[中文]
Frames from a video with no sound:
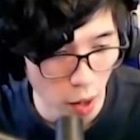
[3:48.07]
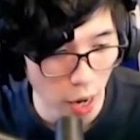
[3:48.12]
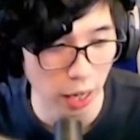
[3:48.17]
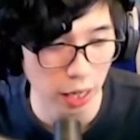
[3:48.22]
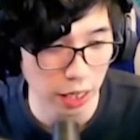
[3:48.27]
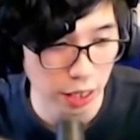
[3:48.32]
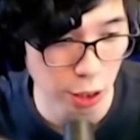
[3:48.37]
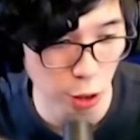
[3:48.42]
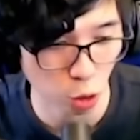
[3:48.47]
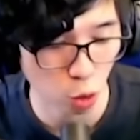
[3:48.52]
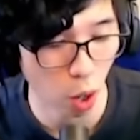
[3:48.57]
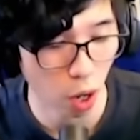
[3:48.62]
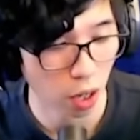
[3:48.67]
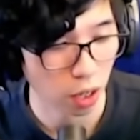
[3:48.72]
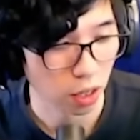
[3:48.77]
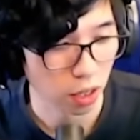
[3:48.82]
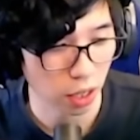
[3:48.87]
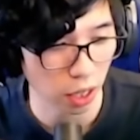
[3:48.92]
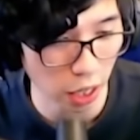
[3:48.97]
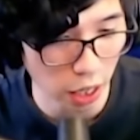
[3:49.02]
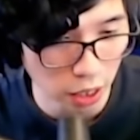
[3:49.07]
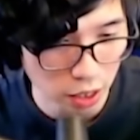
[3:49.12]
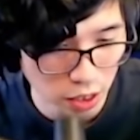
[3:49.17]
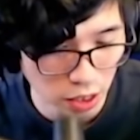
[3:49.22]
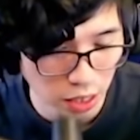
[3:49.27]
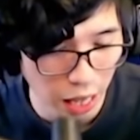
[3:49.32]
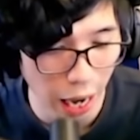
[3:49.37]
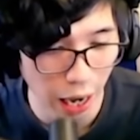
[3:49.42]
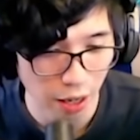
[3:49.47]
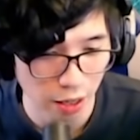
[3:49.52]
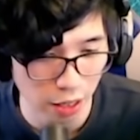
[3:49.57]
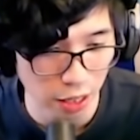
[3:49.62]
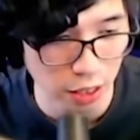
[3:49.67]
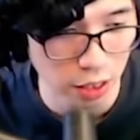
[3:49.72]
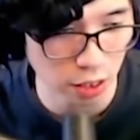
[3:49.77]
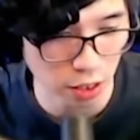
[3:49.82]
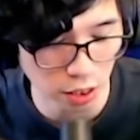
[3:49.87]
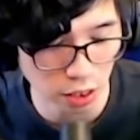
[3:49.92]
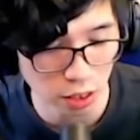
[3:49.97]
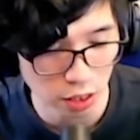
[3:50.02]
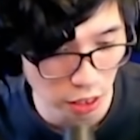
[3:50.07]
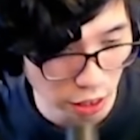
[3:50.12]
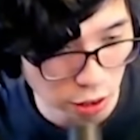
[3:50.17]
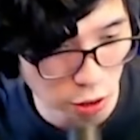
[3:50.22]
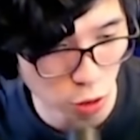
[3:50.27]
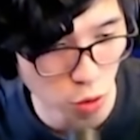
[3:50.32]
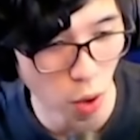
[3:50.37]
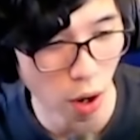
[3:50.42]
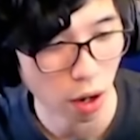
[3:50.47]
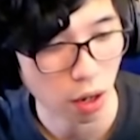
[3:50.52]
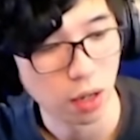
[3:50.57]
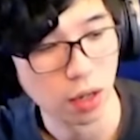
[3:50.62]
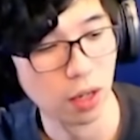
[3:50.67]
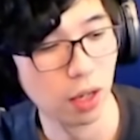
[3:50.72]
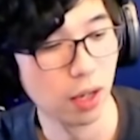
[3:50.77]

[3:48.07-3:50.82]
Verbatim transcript: 花一直爽，一直打一直死一直爽。